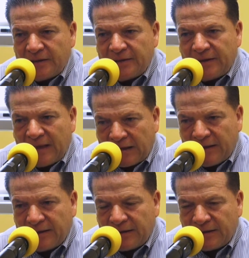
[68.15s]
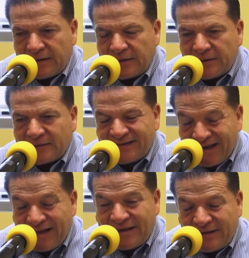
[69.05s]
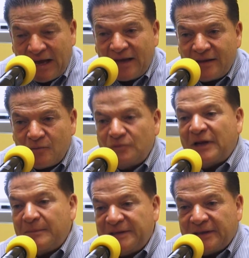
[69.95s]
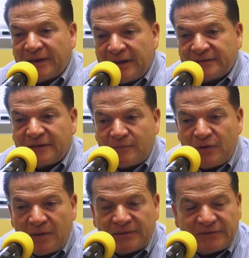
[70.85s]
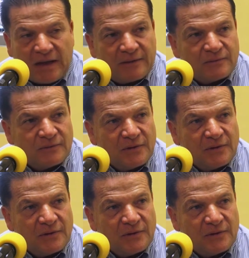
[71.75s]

de darle celeridad a un trámite que ya está muy avanzado